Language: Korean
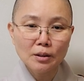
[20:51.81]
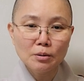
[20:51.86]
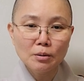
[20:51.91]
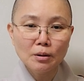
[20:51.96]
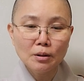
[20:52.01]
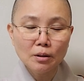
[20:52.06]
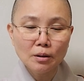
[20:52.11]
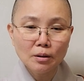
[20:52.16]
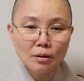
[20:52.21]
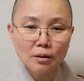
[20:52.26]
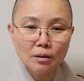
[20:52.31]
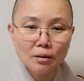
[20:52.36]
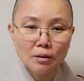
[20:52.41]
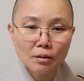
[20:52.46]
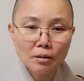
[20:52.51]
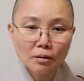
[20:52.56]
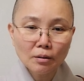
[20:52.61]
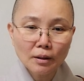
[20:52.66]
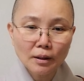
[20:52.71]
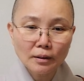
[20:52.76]
이,
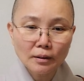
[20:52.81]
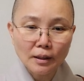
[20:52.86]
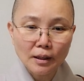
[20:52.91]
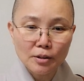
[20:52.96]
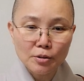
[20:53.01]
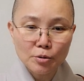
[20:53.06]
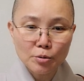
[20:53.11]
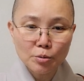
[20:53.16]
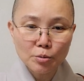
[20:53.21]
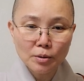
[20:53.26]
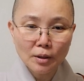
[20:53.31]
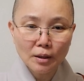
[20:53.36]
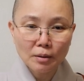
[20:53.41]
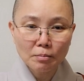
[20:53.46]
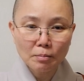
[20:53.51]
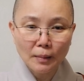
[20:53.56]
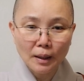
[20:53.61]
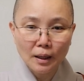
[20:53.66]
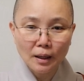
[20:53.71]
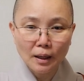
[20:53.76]
이렇게
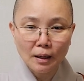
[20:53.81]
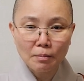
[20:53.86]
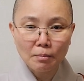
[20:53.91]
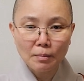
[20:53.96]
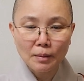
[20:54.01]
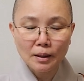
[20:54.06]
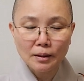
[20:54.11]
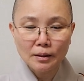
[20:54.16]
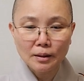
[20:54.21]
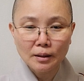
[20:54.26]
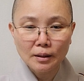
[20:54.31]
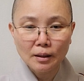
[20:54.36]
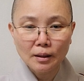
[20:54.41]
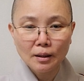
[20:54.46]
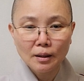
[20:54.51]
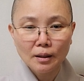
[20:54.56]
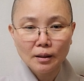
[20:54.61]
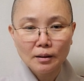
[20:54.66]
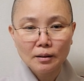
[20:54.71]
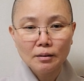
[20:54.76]
단순한 말 한마디가
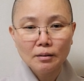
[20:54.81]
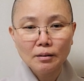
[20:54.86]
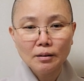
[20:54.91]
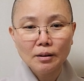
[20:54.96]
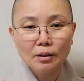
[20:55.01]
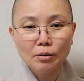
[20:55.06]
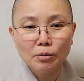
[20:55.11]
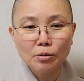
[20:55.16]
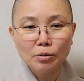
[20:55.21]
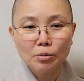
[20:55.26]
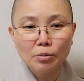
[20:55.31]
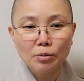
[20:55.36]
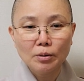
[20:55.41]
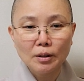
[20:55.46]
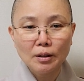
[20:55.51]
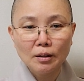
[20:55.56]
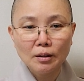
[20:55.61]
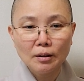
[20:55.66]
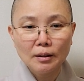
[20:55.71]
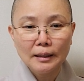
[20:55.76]
그렇게
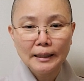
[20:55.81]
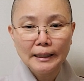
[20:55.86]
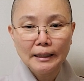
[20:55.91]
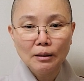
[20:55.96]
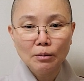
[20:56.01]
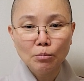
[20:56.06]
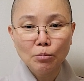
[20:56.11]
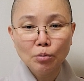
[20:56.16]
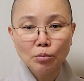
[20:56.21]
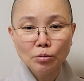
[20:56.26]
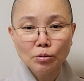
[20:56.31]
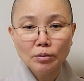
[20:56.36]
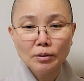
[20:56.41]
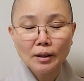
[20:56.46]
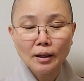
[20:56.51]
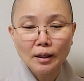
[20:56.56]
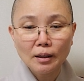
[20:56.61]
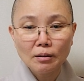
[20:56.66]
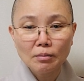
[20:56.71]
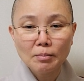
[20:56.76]
어려운가? 모든
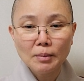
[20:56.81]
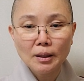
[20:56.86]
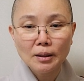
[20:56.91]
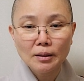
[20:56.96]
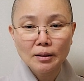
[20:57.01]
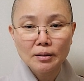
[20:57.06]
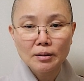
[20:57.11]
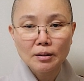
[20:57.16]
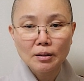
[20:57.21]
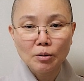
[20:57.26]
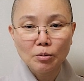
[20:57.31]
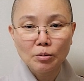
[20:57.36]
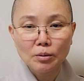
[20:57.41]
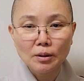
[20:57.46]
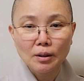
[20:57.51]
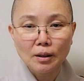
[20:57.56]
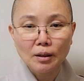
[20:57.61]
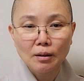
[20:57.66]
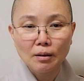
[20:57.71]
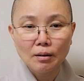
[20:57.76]
게 아르마리에서
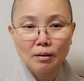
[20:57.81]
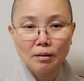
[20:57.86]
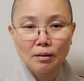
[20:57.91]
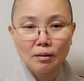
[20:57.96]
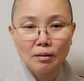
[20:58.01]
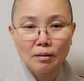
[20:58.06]
나온다.